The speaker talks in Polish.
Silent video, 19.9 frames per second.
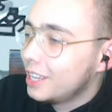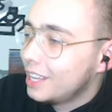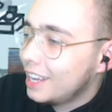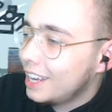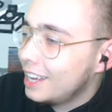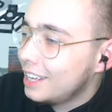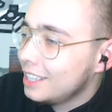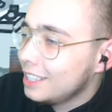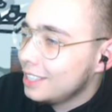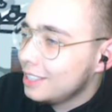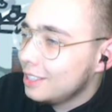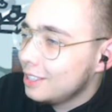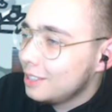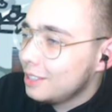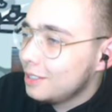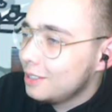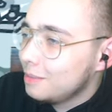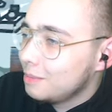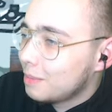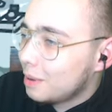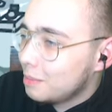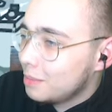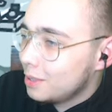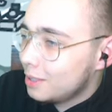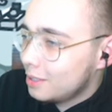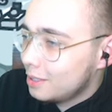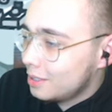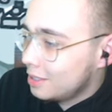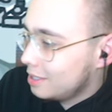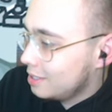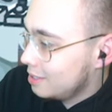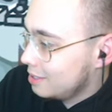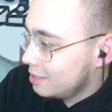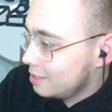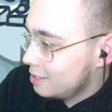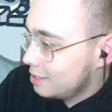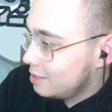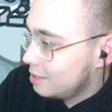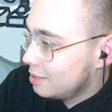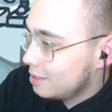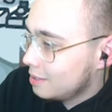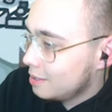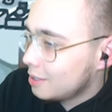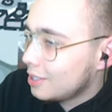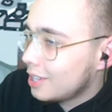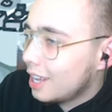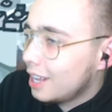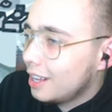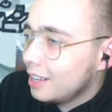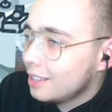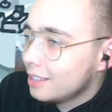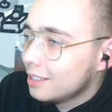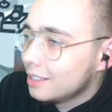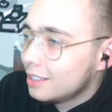nie? I, i, i mamy... No dalej.